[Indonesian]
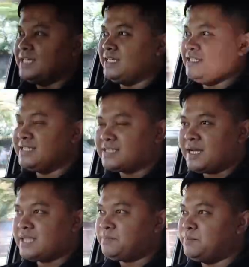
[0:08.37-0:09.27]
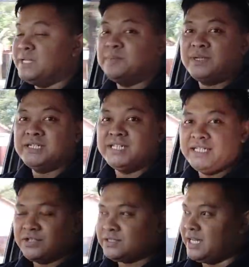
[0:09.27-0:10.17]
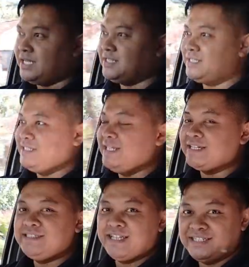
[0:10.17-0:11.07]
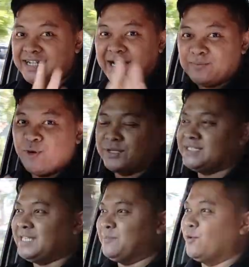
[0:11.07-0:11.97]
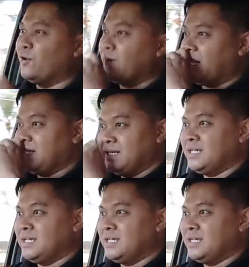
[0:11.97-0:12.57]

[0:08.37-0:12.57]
Ini kita bener-bener di ring road ya. Jadinya jadinya nggak bogis nggak bohongan.